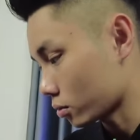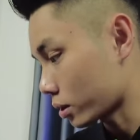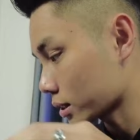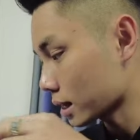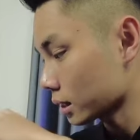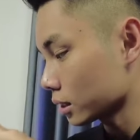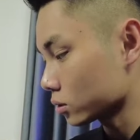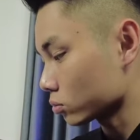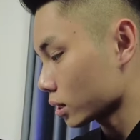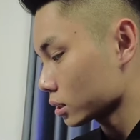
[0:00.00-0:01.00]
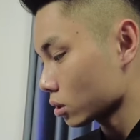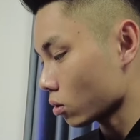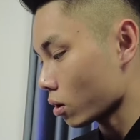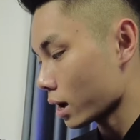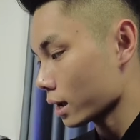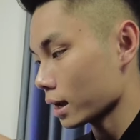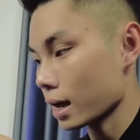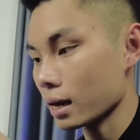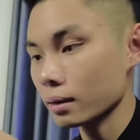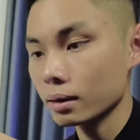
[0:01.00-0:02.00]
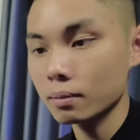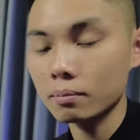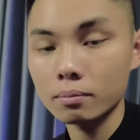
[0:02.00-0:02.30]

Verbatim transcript: ngoài ra thì chúng ta sẽ có hai cái